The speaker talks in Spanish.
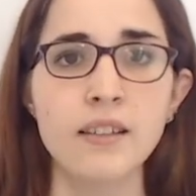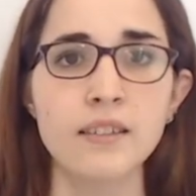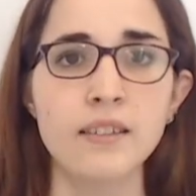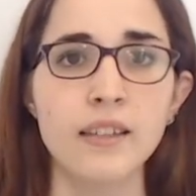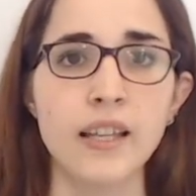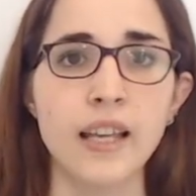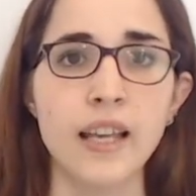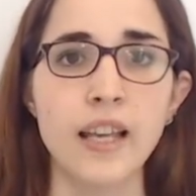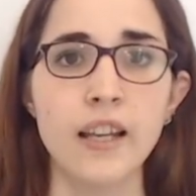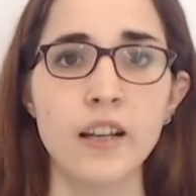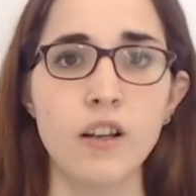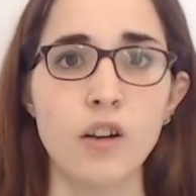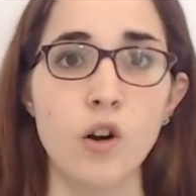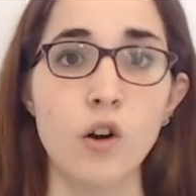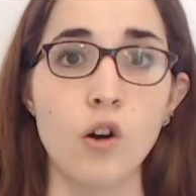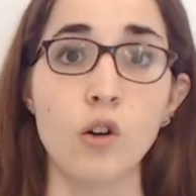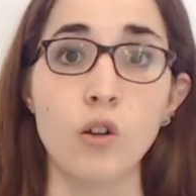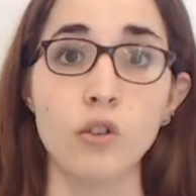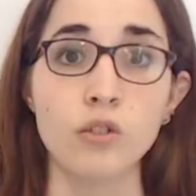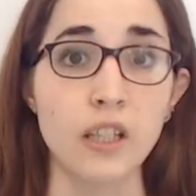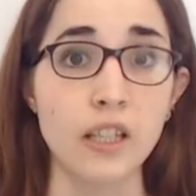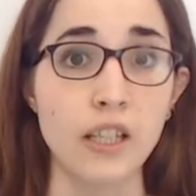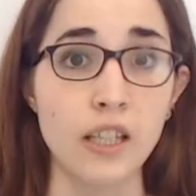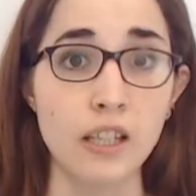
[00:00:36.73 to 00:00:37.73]
de los
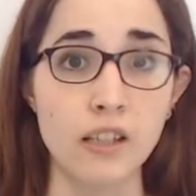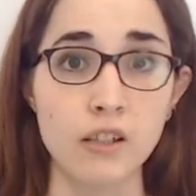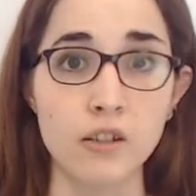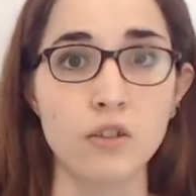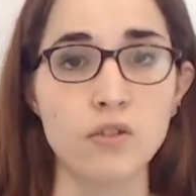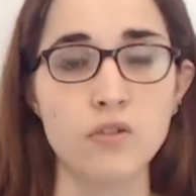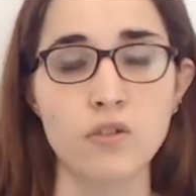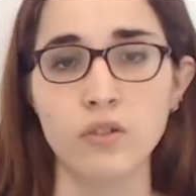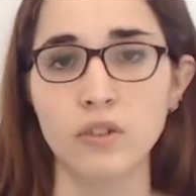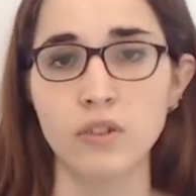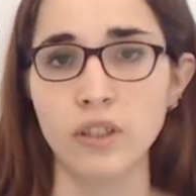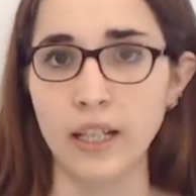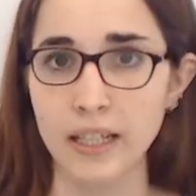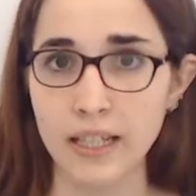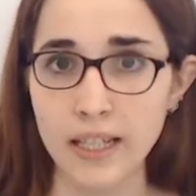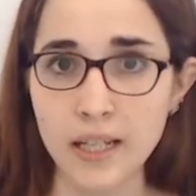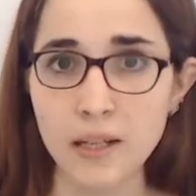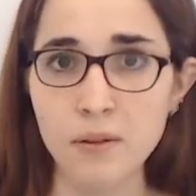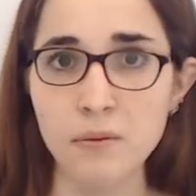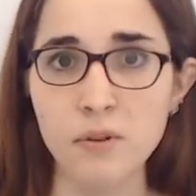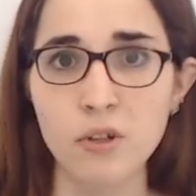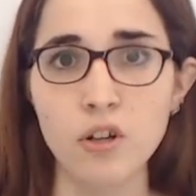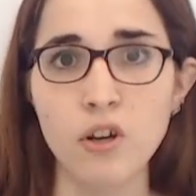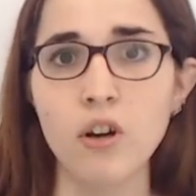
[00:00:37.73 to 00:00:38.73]
contenidos del
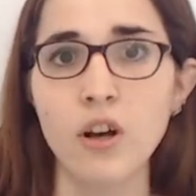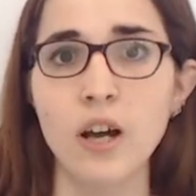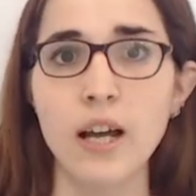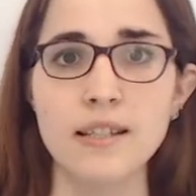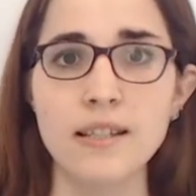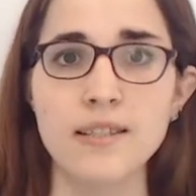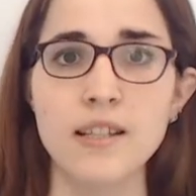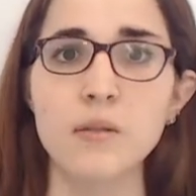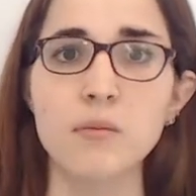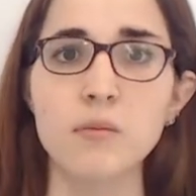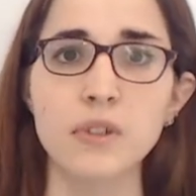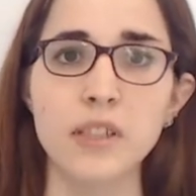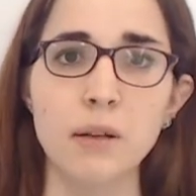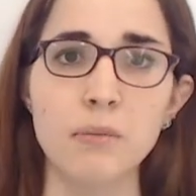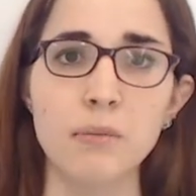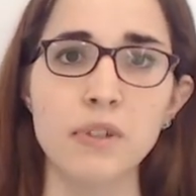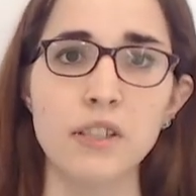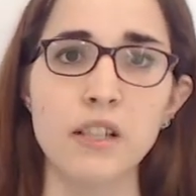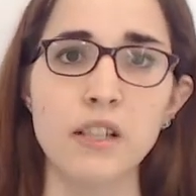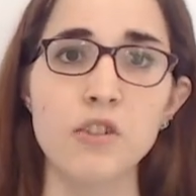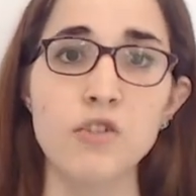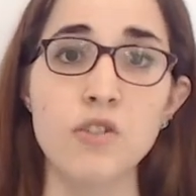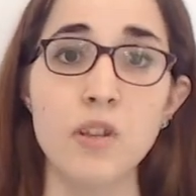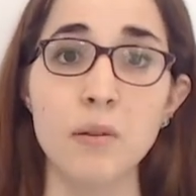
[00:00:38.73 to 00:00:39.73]
libro, así como
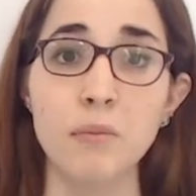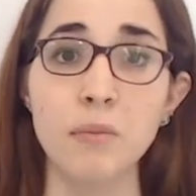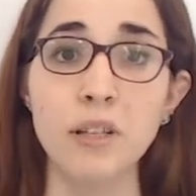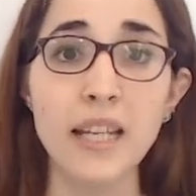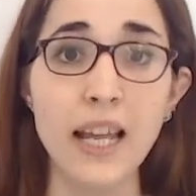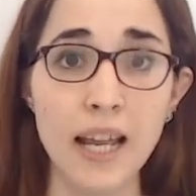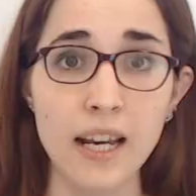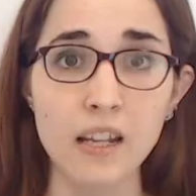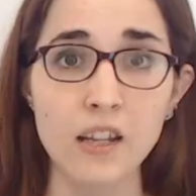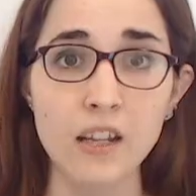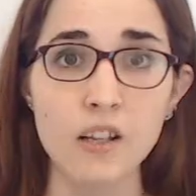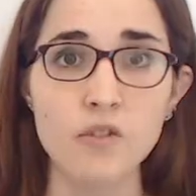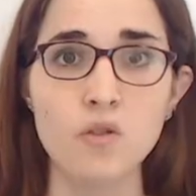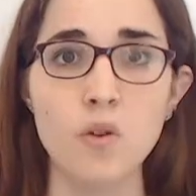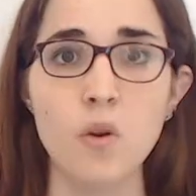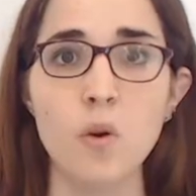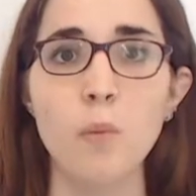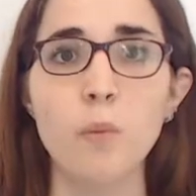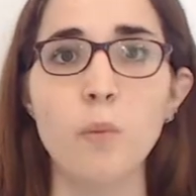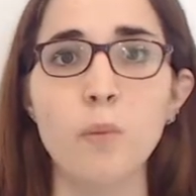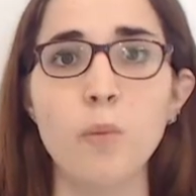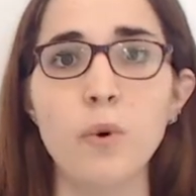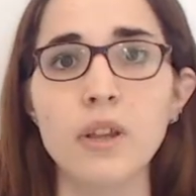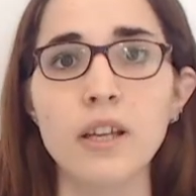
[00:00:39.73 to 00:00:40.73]
también de los seminarios,
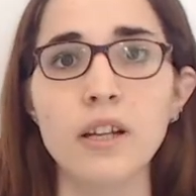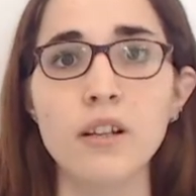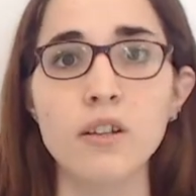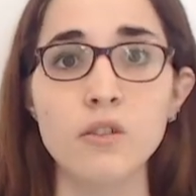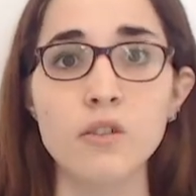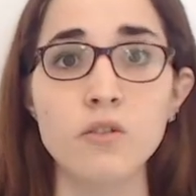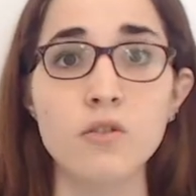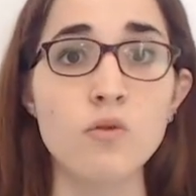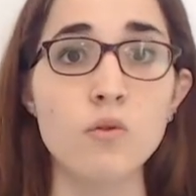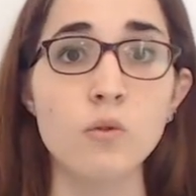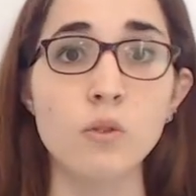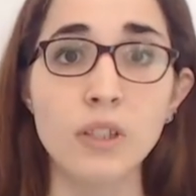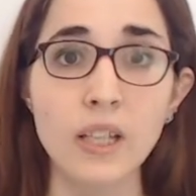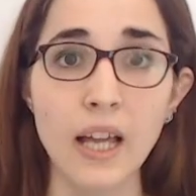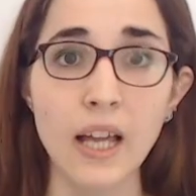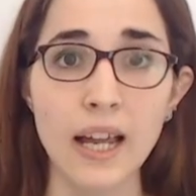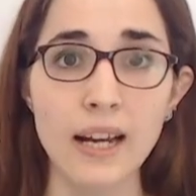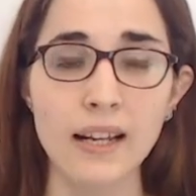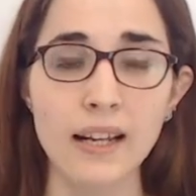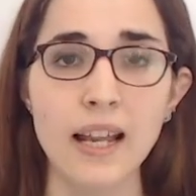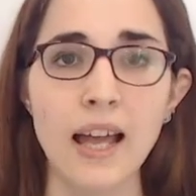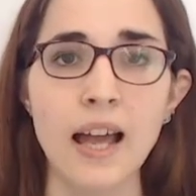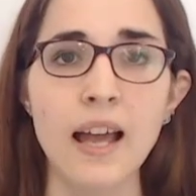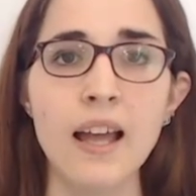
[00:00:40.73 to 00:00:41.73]
pueden
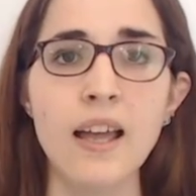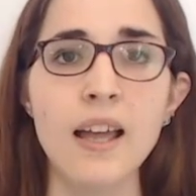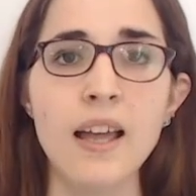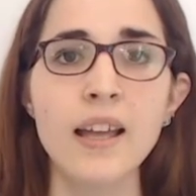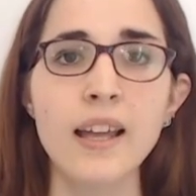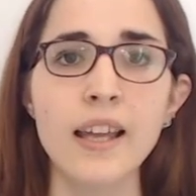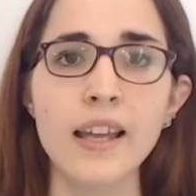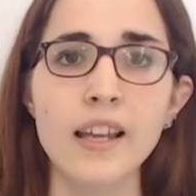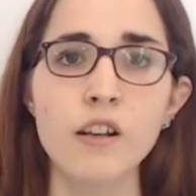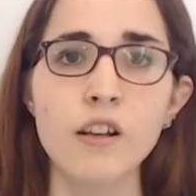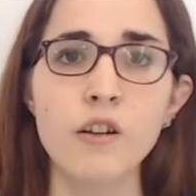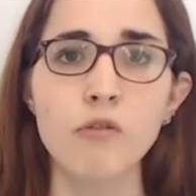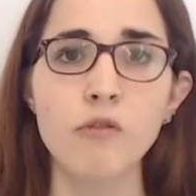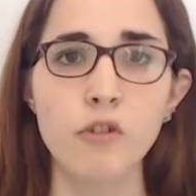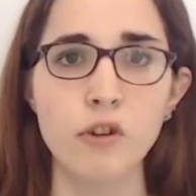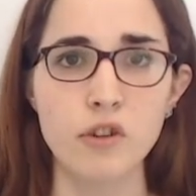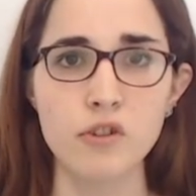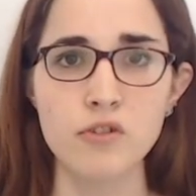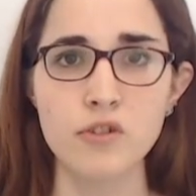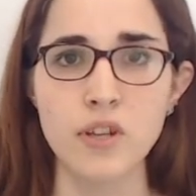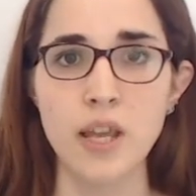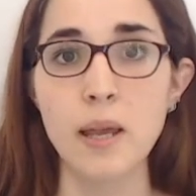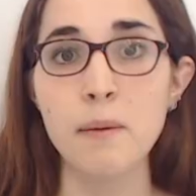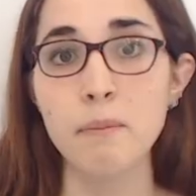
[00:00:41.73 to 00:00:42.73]
consultarla en los
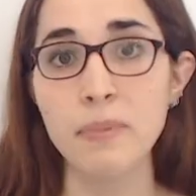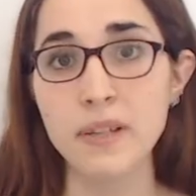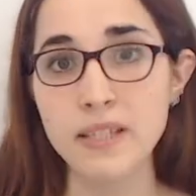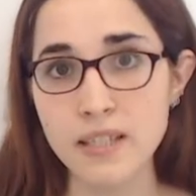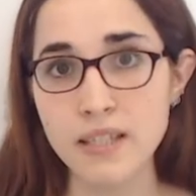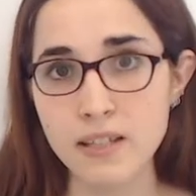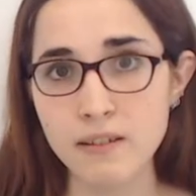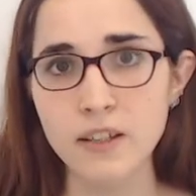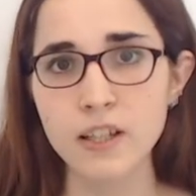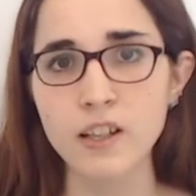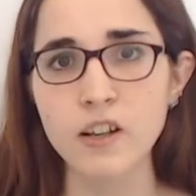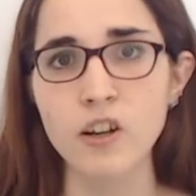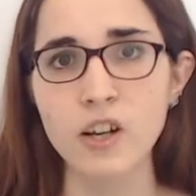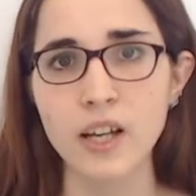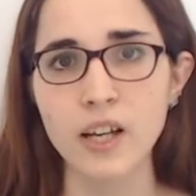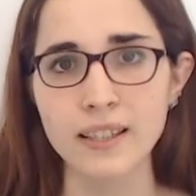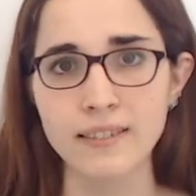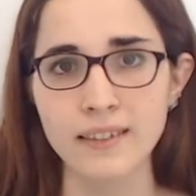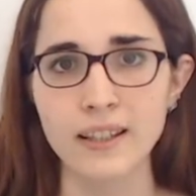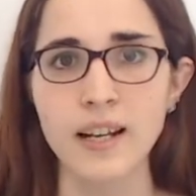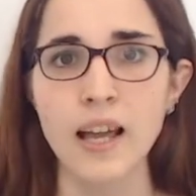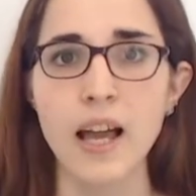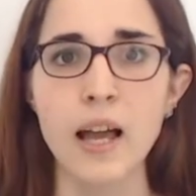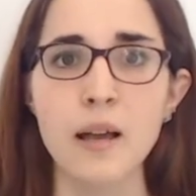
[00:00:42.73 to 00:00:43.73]
foros específicos que
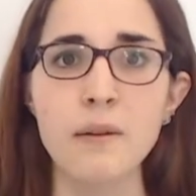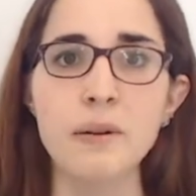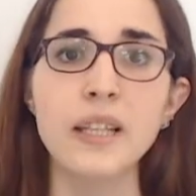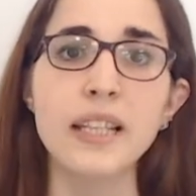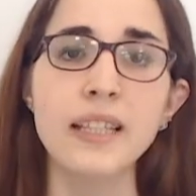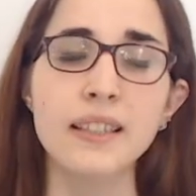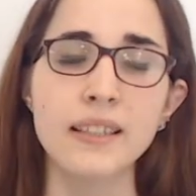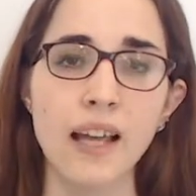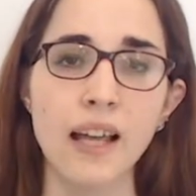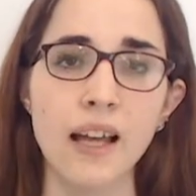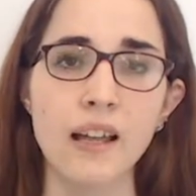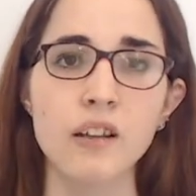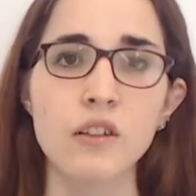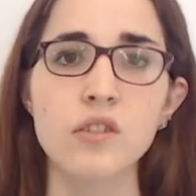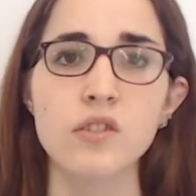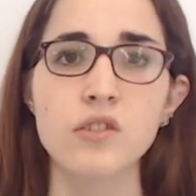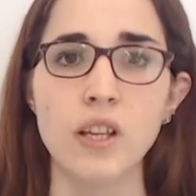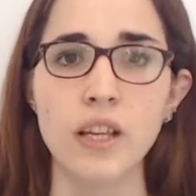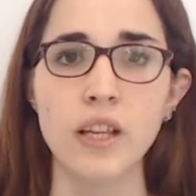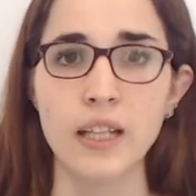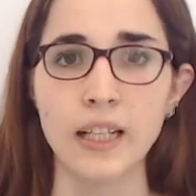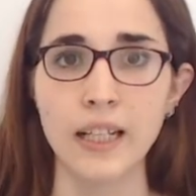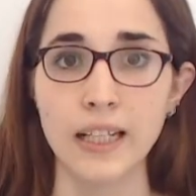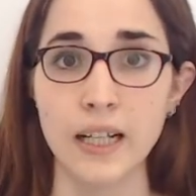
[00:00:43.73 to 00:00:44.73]
están
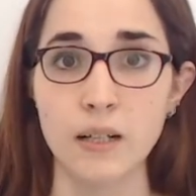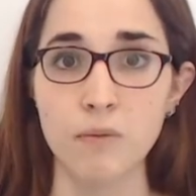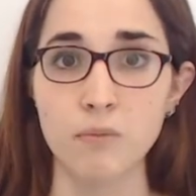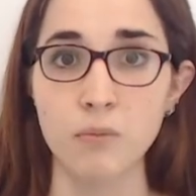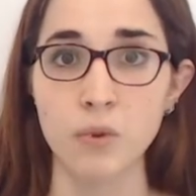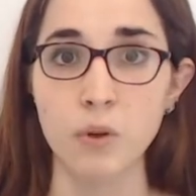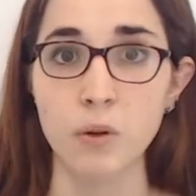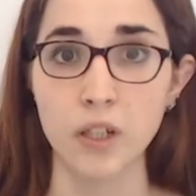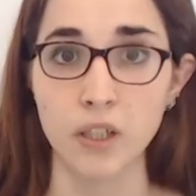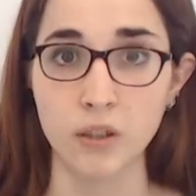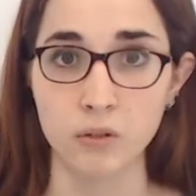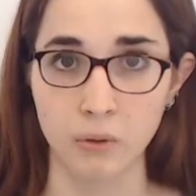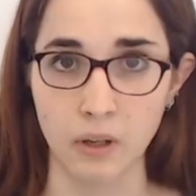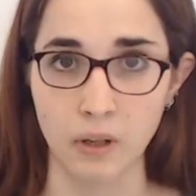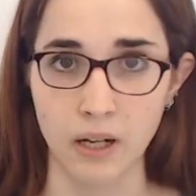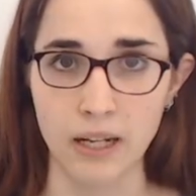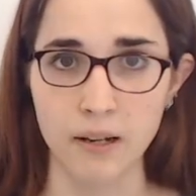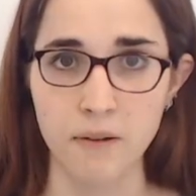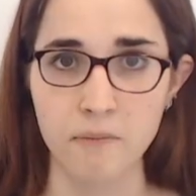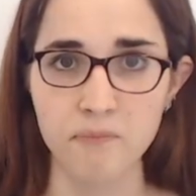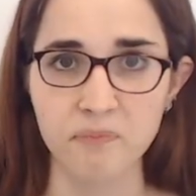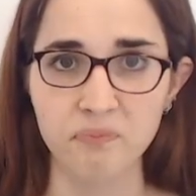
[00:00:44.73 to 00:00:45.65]
habilitados en el campus virtual.